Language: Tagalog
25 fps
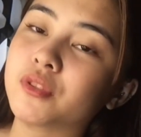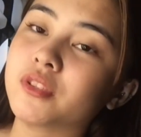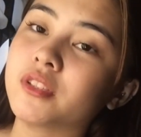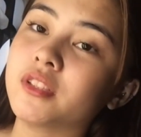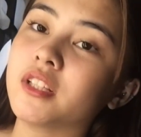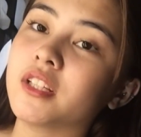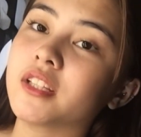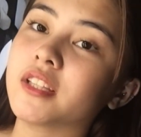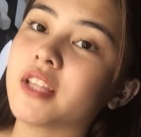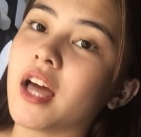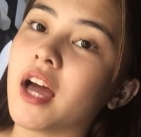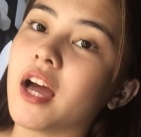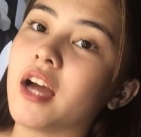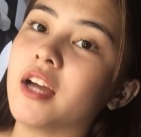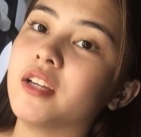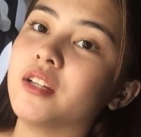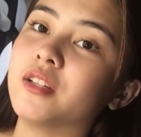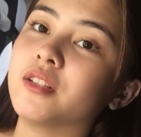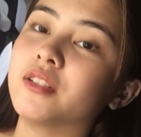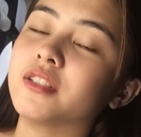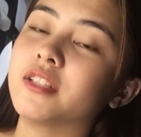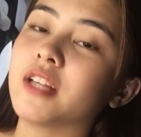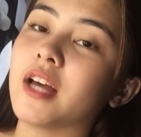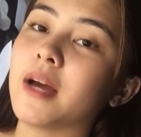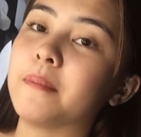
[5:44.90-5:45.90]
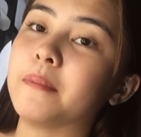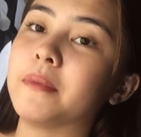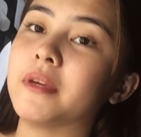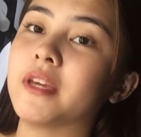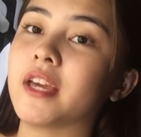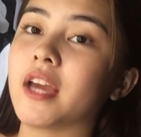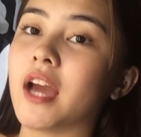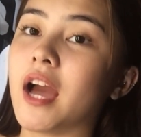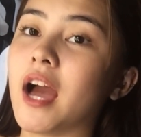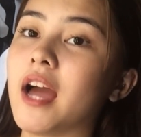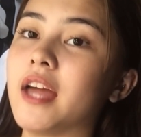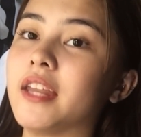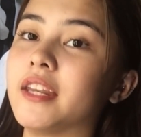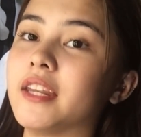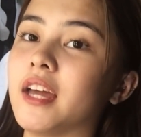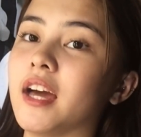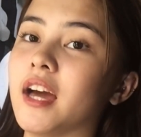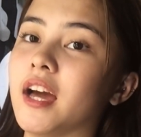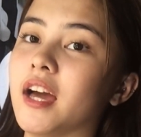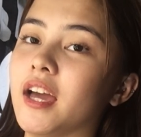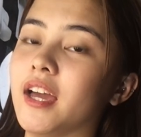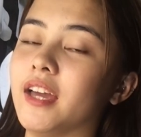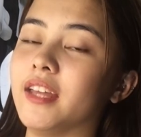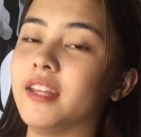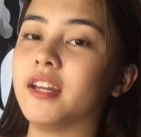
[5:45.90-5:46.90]
Tapos na tayo sa
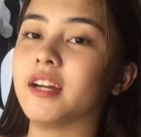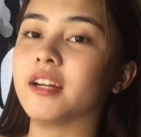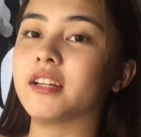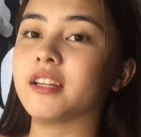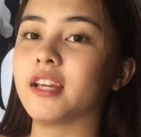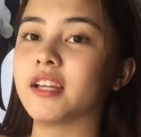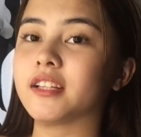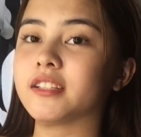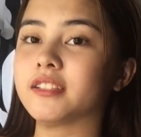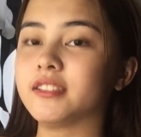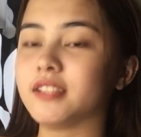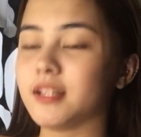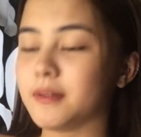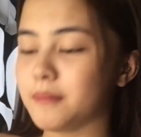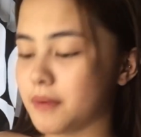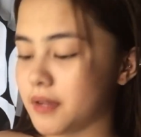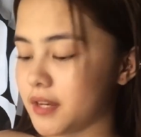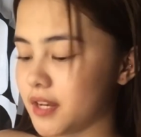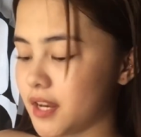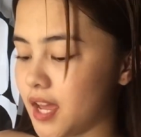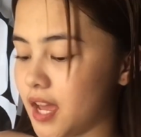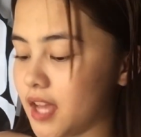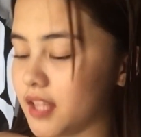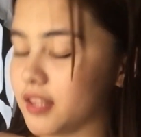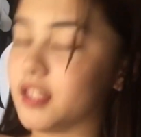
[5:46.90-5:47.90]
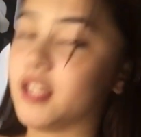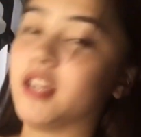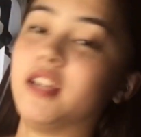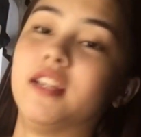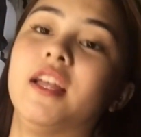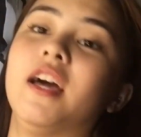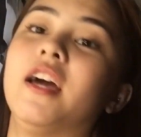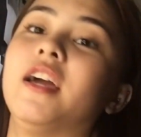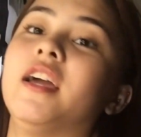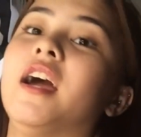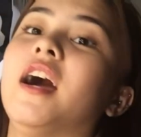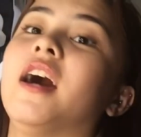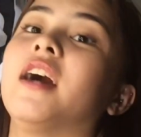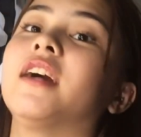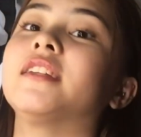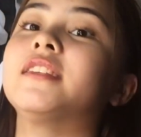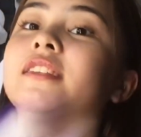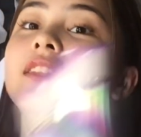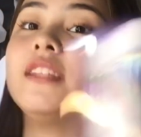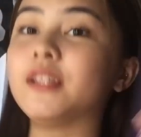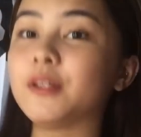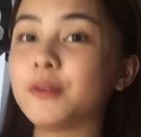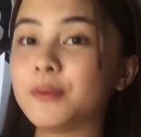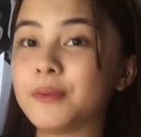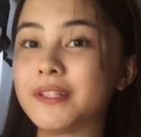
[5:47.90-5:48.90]
Mikana. And ang next naman natin ay
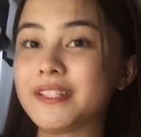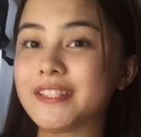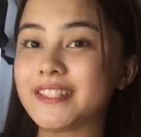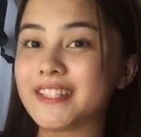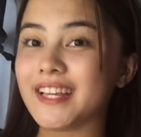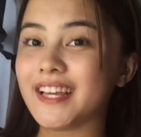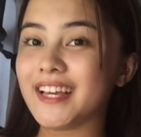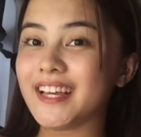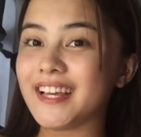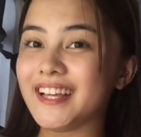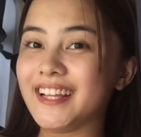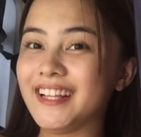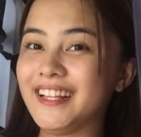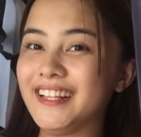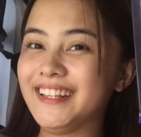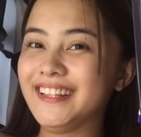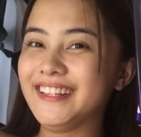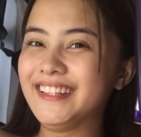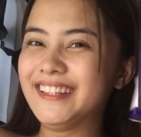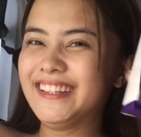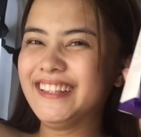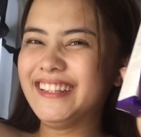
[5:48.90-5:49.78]
ang Diwises.